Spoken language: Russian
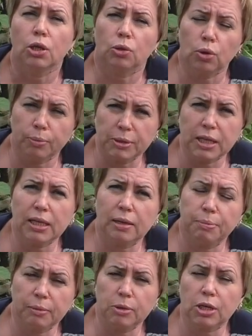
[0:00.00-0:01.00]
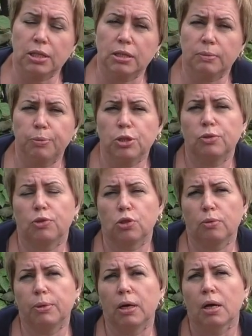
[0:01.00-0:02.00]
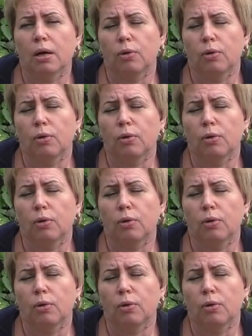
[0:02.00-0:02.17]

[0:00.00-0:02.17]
Но обязательно Обязательно перемешайте с почвой, чтобы